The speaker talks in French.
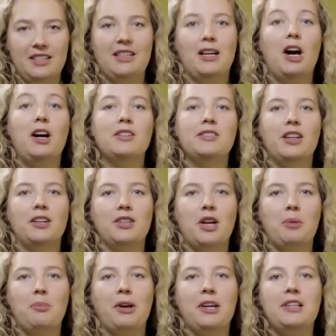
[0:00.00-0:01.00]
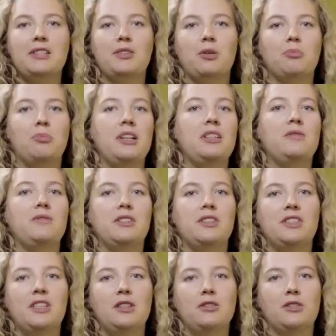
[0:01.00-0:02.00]
grandes entreprises ont
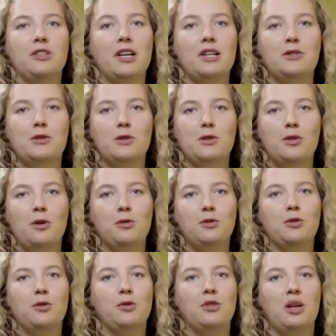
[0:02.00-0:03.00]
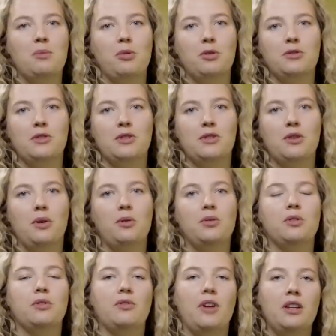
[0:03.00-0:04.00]
bénéficié d'une réduction de taux
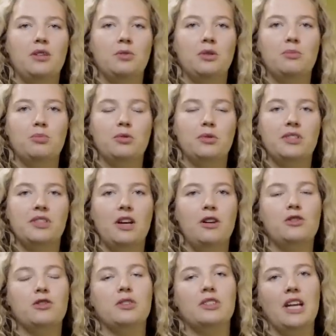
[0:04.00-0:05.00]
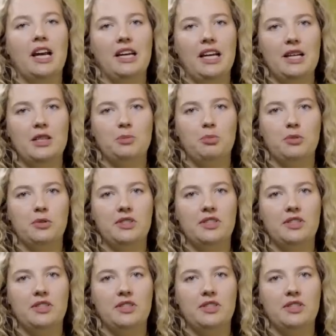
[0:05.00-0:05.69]
d'imposition de 28 jusqu'à 15